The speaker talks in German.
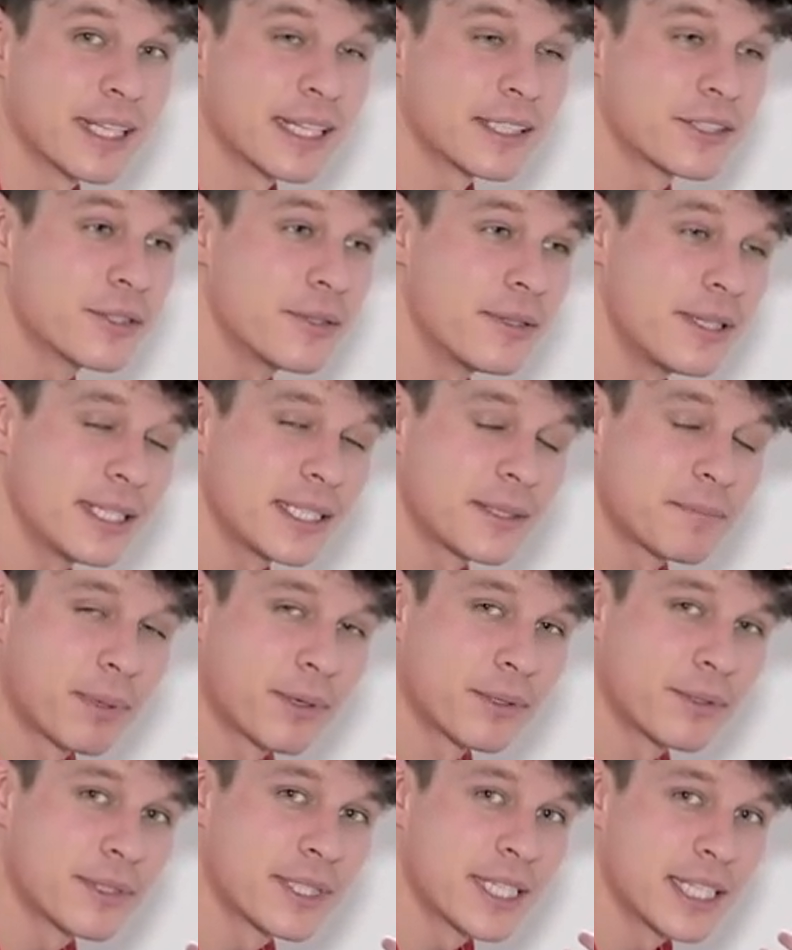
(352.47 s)
Natürlich
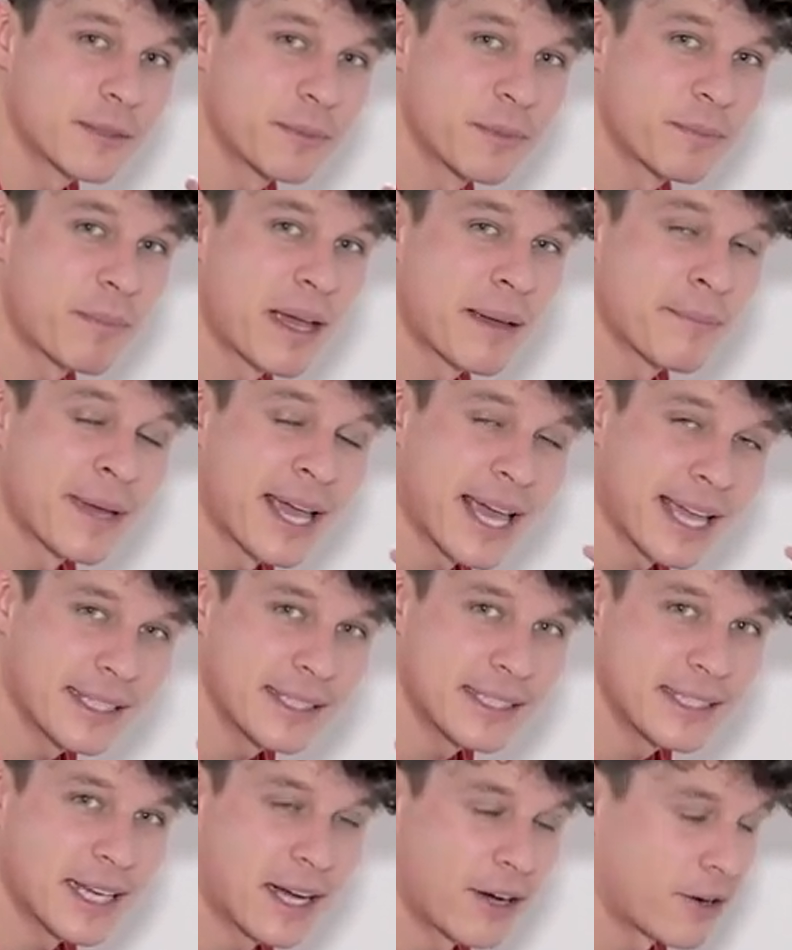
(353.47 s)
produziere ich mit meinem
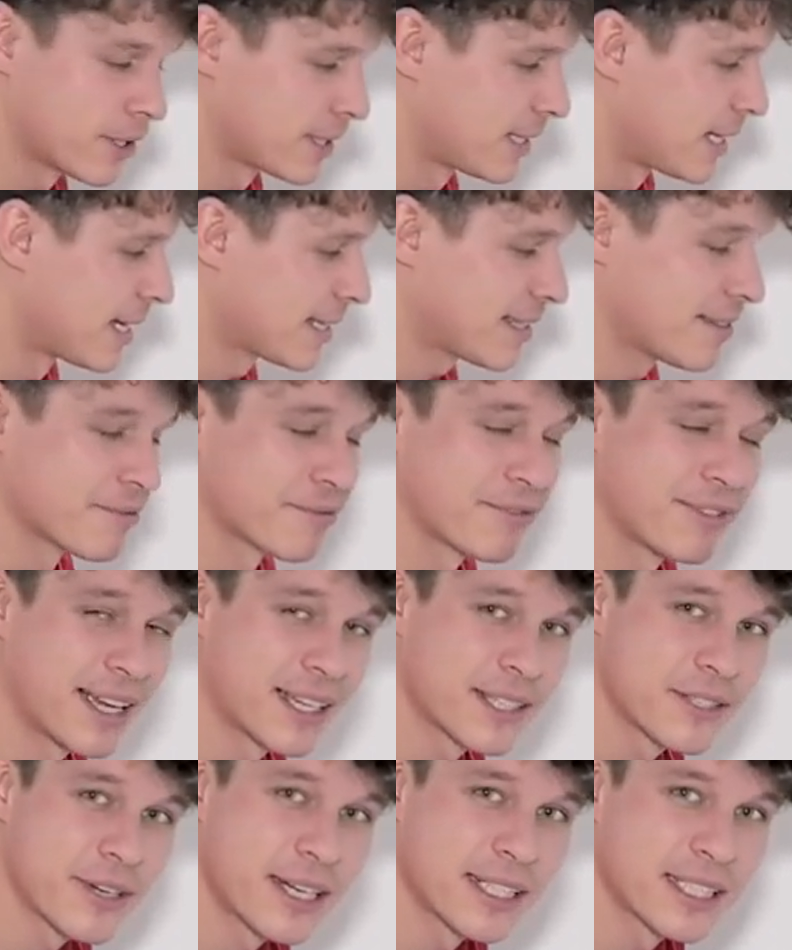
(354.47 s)
Handy auch Daten,
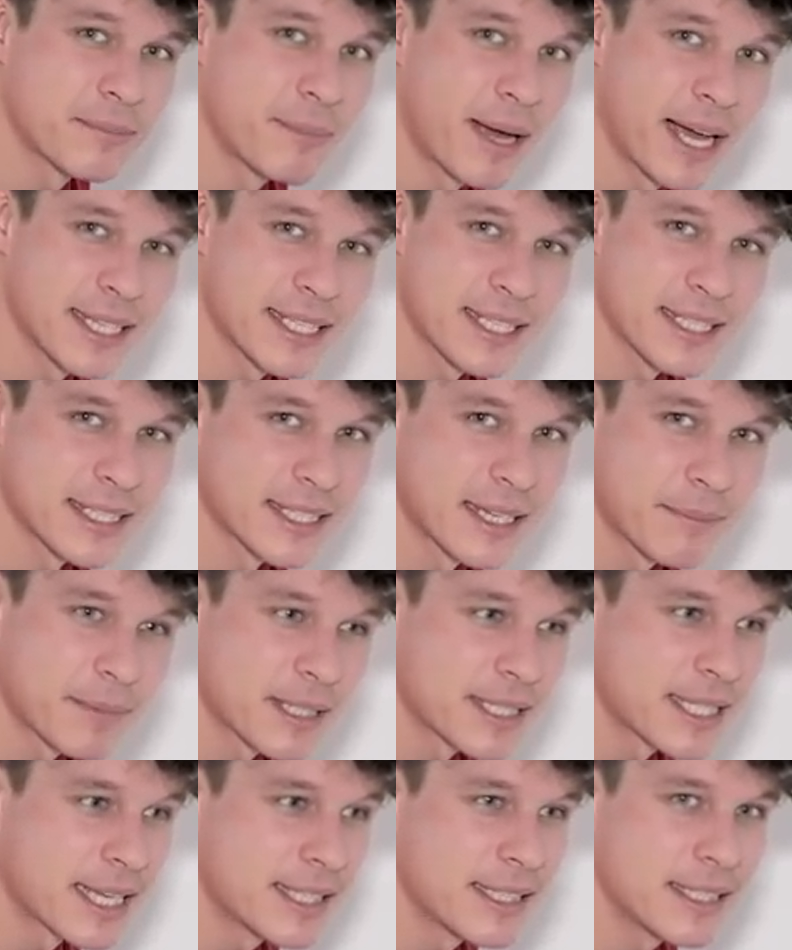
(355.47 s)
vielleicht sogar die meisten. Ich habe
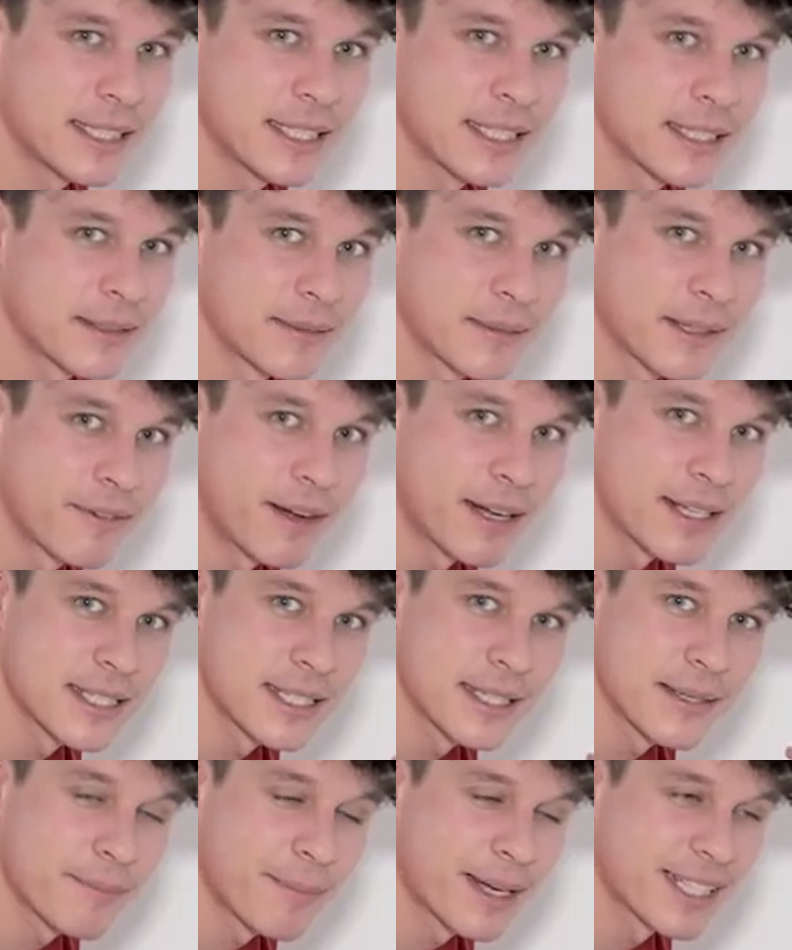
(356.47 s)
das Handy, ich
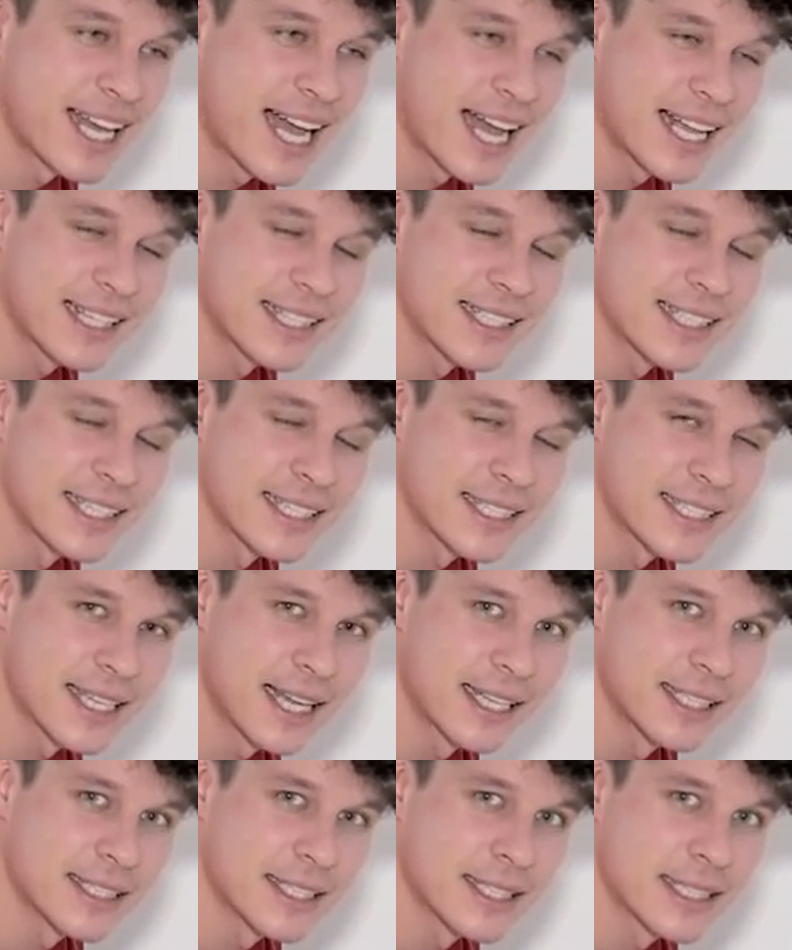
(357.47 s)
quasi, meine Hand
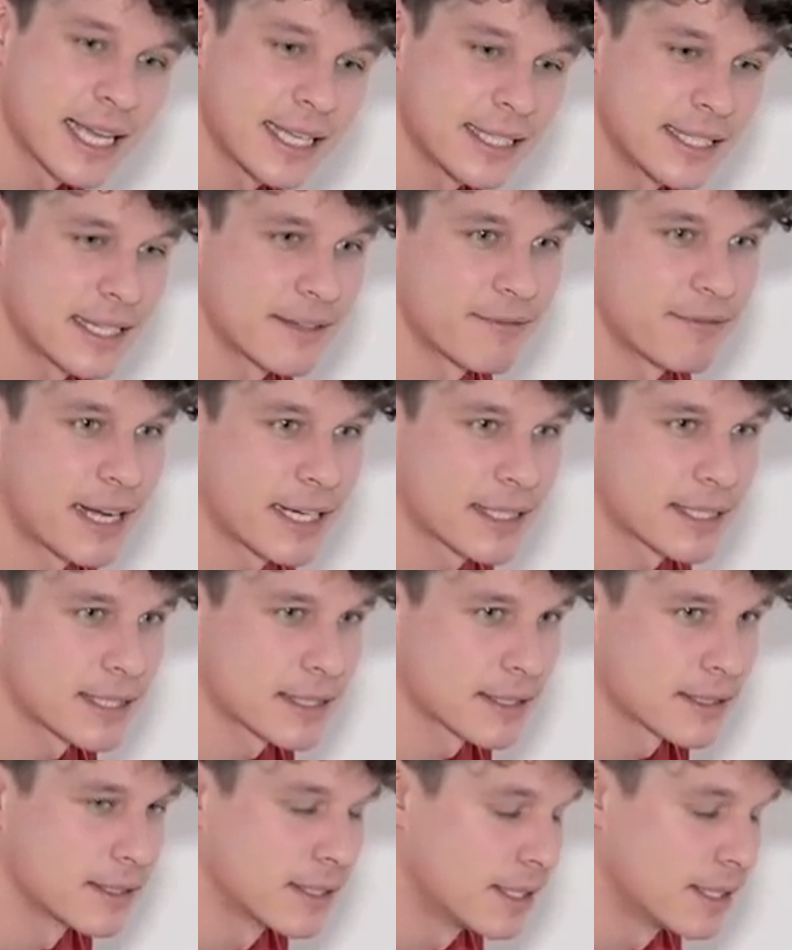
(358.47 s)
ist an dieses Handy gewachsen.